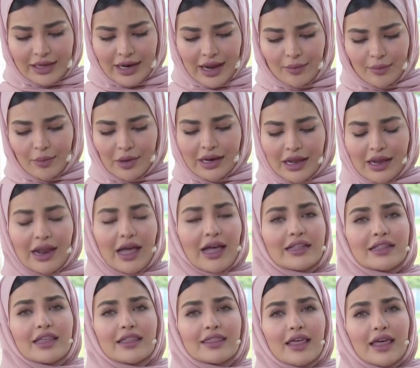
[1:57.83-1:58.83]
العمل
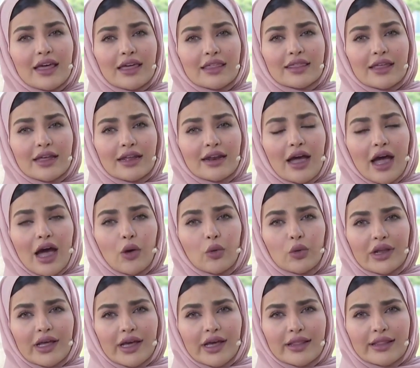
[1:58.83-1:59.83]
الحديث أكثر
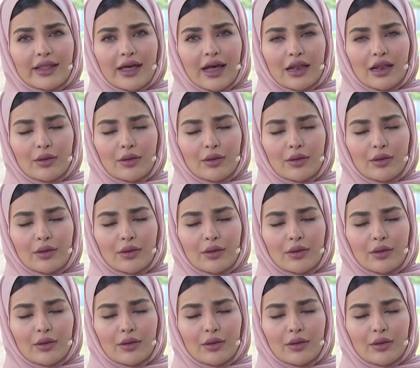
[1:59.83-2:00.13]
حول هذا